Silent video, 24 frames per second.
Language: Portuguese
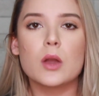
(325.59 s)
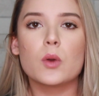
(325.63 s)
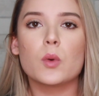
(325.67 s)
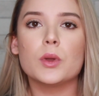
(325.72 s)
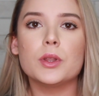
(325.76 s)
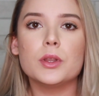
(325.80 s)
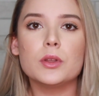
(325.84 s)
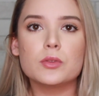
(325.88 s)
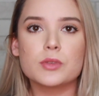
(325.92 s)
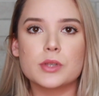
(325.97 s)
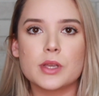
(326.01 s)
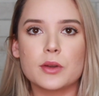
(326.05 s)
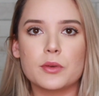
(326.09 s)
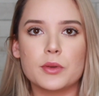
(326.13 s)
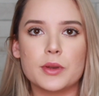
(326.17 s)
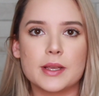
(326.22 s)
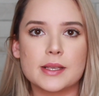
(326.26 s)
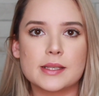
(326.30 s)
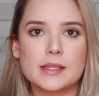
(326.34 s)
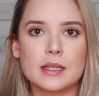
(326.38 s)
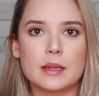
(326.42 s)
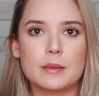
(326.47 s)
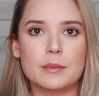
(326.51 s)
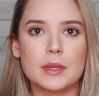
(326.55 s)
Quando eu usei com
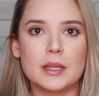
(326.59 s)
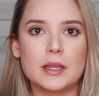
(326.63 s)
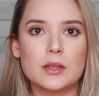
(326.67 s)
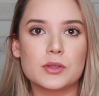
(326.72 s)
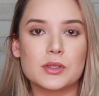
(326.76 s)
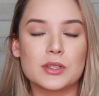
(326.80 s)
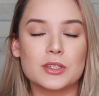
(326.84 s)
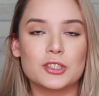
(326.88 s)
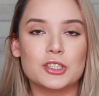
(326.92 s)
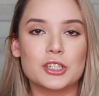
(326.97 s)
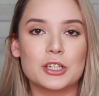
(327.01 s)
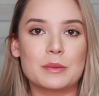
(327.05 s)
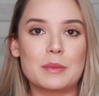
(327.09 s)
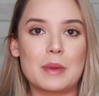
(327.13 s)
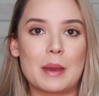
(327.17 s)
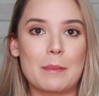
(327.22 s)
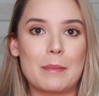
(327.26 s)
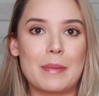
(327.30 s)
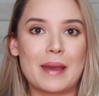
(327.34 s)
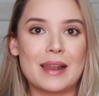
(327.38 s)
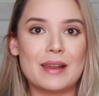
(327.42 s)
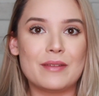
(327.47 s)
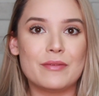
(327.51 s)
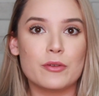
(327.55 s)
niacinamida, eu senti que minha
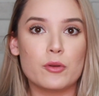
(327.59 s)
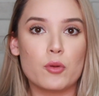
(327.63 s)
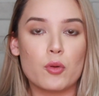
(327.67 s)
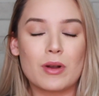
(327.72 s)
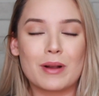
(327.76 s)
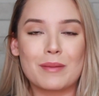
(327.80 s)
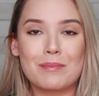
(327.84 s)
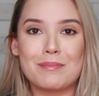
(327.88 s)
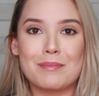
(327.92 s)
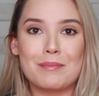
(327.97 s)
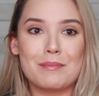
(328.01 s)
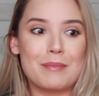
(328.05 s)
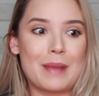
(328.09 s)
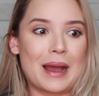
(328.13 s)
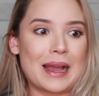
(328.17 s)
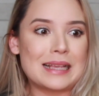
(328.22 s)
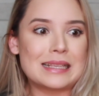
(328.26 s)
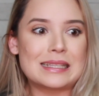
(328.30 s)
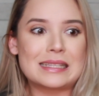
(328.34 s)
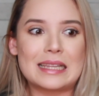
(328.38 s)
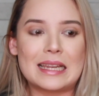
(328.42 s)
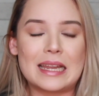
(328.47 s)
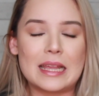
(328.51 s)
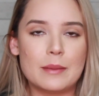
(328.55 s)
pele ficou
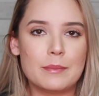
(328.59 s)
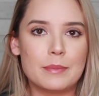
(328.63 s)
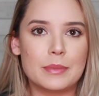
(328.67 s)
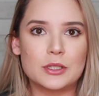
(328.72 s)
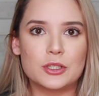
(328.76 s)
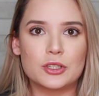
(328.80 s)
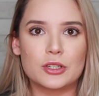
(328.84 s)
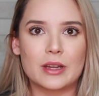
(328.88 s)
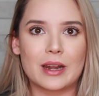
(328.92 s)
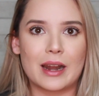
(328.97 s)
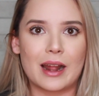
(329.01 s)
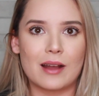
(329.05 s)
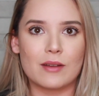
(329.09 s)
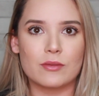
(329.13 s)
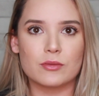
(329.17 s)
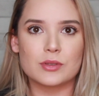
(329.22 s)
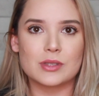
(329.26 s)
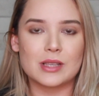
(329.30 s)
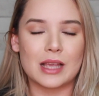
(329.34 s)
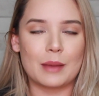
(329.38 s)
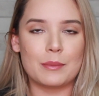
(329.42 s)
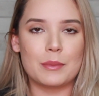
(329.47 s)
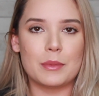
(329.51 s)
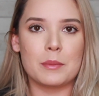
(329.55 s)
mais limpa de cravo,
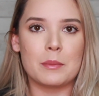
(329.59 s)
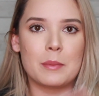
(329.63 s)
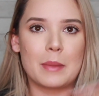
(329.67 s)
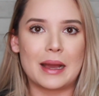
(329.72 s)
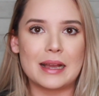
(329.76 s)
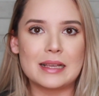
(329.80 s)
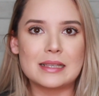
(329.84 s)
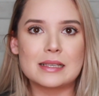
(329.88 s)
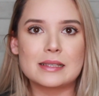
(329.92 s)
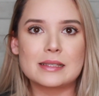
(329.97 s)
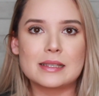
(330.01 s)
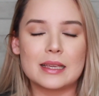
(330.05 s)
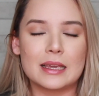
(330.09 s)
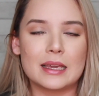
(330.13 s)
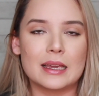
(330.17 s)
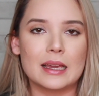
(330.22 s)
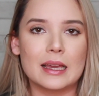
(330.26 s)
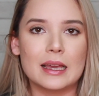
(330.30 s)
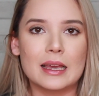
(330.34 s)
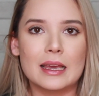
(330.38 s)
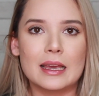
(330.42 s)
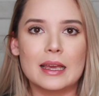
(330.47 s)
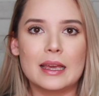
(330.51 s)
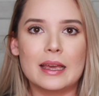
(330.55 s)
sabe? Mais
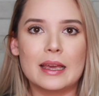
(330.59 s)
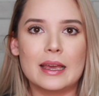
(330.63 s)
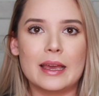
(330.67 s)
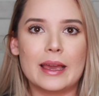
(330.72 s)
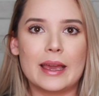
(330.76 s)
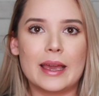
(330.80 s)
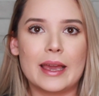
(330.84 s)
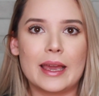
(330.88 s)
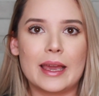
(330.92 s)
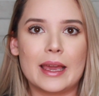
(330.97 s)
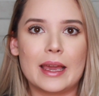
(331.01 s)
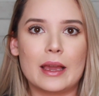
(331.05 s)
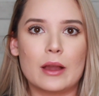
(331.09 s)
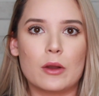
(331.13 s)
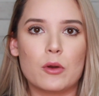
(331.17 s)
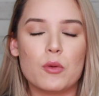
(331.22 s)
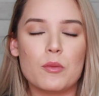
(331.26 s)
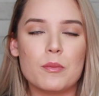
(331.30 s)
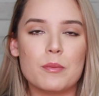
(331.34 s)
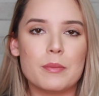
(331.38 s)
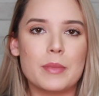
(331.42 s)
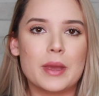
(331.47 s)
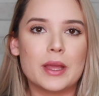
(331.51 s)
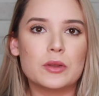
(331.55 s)
assim, é,
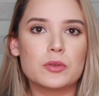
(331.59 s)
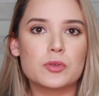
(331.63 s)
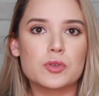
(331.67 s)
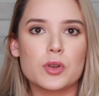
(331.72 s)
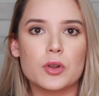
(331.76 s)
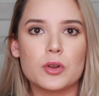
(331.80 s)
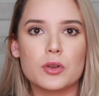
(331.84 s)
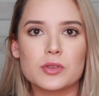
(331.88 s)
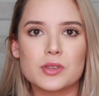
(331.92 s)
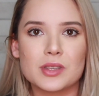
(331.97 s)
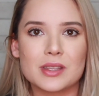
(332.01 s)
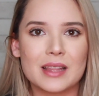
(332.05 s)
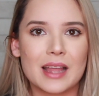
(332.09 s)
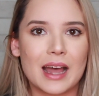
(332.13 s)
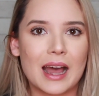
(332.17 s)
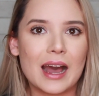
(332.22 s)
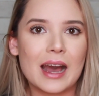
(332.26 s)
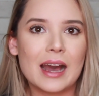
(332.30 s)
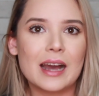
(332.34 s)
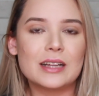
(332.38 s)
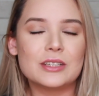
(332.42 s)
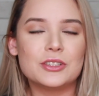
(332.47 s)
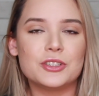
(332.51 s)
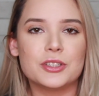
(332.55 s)
com menos
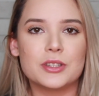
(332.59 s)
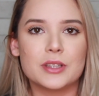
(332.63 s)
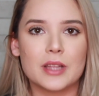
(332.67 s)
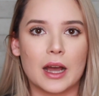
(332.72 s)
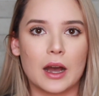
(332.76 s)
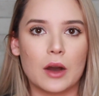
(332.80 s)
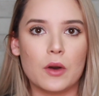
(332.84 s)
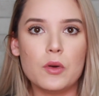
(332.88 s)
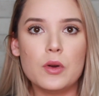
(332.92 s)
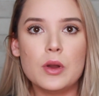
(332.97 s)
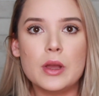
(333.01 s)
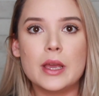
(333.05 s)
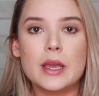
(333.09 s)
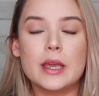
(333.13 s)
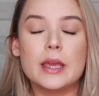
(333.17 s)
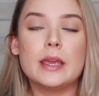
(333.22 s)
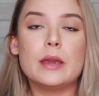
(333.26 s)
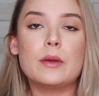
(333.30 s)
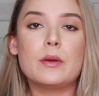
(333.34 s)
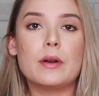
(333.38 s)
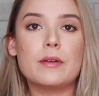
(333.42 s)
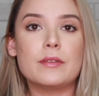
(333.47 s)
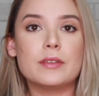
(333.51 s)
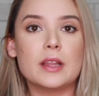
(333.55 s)
oleosidade e tal.
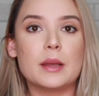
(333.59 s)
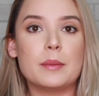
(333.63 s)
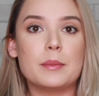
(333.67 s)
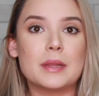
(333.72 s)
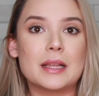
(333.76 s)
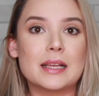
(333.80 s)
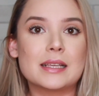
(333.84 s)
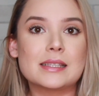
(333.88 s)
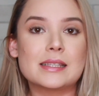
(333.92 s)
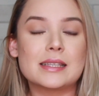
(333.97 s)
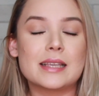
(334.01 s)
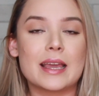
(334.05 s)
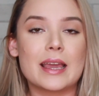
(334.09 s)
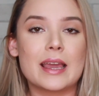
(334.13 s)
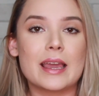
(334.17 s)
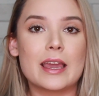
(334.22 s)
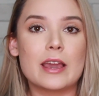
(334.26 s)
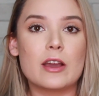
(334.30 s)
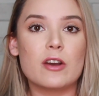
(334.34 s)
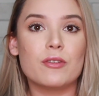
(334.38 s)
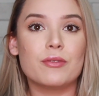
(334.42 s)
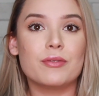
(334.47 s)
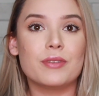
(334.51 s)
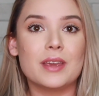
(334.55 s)
E com a vitamina C
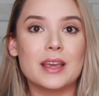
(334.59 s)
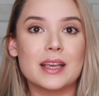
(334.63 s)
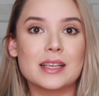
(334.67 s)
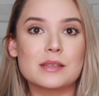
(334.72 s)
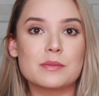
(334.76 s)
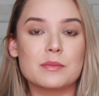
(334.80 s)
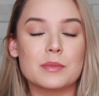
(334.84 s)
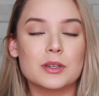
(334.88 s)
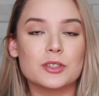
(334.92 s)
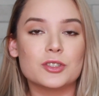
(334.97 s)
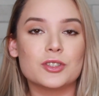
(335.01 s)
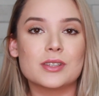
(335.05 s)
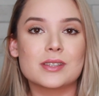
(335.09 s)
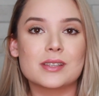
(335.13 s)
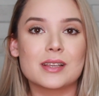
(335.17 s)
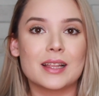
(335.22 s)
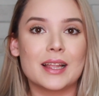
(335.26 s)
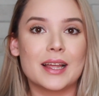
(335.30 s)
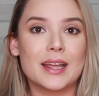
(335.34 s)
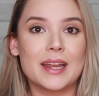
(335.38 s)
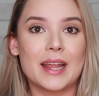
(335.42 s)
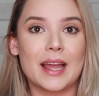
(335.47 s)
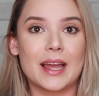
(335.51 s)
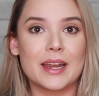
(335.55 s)
eu vi as manchas
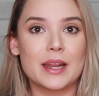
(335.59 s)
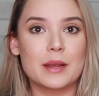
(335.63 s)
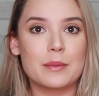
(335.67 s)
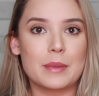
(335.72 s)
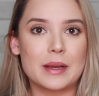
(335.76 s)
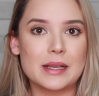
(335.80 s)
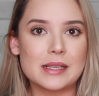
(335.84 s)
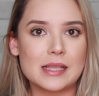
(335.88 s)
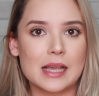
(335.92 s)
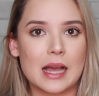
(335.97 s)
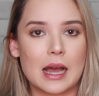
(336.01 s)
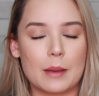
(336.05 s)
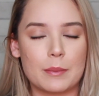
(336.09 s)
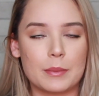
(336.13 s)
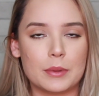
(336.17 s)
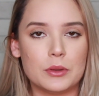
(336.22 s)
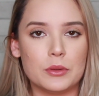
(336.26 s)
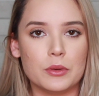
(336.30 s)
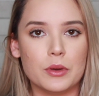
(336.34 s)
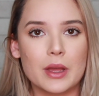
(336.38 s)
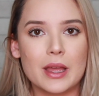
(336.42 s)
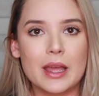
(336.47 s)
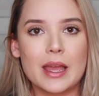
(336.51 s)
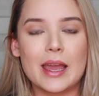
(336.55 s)
clarearem mais
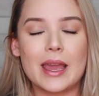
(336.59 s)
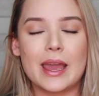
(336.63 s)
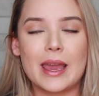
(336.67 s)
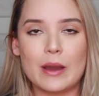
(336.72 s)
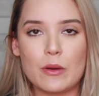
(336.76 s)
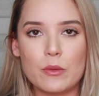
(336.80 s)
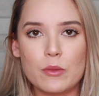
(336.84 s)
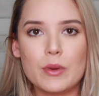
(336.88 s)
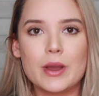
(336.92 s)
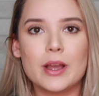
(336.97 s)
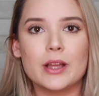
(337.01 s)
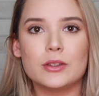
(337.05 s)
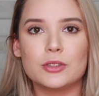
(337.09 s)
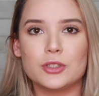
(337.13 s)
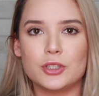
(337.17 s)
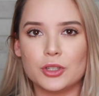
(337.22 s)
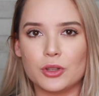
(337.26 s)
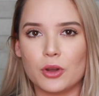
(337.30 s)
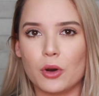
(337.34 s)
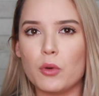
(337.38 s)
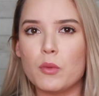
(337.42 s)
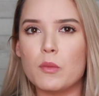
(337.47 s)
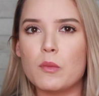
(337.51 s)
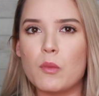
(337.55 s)
rápido. É um
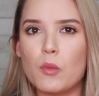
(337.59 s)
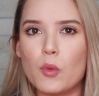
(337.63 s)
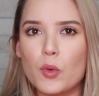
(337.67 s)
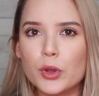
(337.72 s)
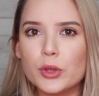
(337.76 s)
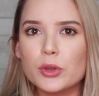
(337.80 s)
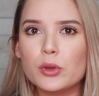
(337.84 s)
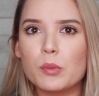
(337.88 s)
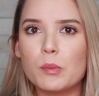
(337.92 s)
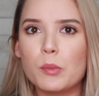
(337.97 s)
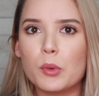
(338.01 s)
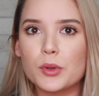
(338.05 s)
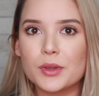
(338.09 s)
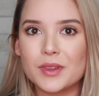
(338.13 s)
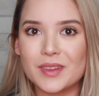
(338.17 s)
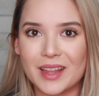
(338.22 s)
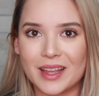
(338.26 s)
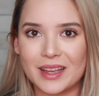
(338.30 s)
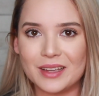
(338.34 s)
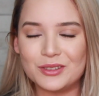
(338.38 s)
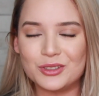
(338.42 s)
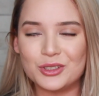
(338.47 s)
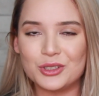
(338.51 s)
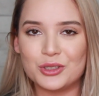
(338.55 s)
retinol muito
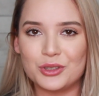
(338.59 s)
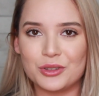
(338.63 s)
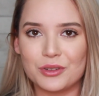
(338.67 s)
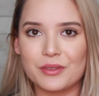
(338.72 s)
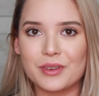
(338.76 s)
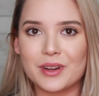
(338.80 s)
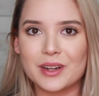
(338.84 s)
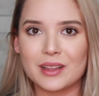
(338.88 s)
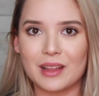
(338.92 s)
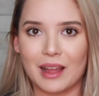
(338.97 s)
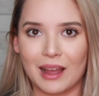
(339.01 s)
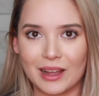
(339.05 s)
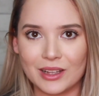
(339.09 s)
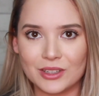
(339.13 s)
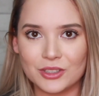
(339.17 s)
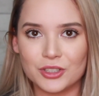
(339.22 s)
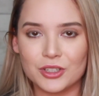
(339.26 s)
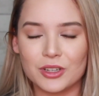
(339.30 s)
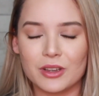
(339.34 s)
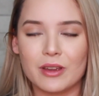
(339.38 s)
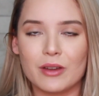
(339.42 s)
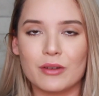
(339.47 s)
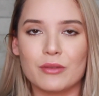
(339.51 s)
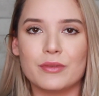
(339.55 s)
potente de
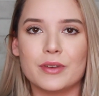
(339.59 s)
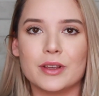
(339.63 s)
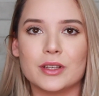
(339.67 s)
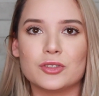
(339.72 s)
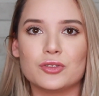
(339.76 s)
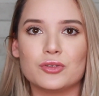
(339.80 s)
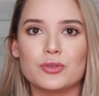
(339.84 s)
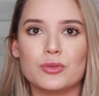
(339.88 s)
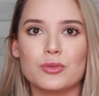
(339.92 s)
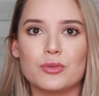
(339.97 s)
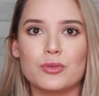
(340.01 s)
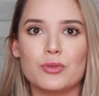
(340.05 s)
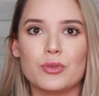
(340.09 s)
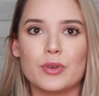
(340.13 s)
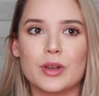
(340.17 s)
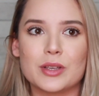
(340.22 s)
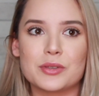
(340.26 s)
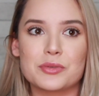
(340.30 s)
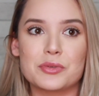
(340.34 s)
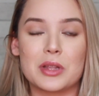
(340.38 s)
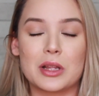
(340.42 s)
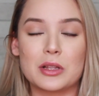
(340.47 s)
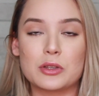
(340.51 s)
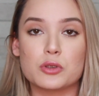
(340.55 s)
verdade. Eu vejo
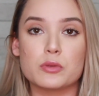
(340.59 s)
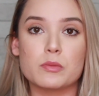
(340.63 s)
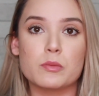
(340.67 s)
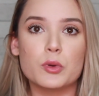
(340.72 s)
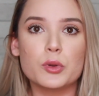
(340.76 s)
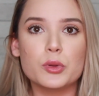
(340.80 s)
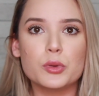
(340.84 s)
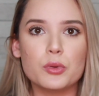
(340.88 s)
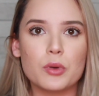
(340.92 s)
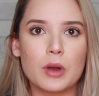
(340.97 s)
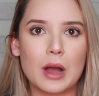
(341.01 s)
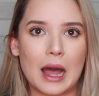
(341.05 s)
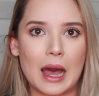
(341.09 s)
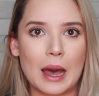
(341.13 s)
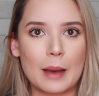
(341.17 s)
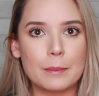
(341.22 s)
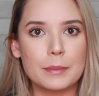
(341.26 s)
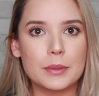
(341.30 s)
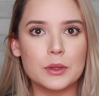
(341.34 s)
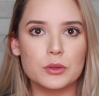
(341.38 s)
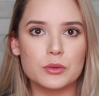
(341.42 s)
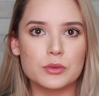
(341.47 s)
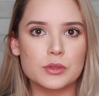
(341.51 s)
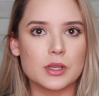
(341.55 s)
resultados muito
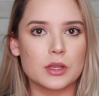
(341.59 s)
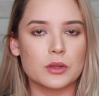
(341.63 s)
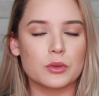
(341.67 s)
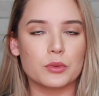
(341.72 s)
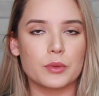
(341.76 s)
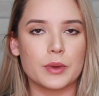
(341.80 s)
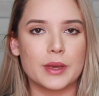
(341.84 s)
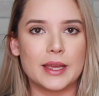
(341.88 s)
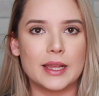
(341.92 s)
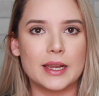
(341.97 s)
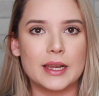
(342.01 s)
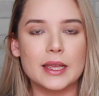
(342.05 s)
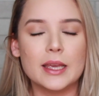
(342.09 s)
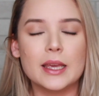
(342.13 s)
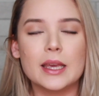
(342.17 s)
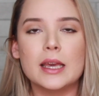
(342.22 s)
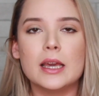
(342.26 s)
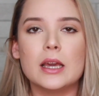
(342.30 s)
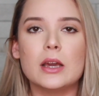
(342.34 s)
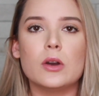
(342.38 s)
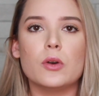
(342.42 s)
rápidos usando ele.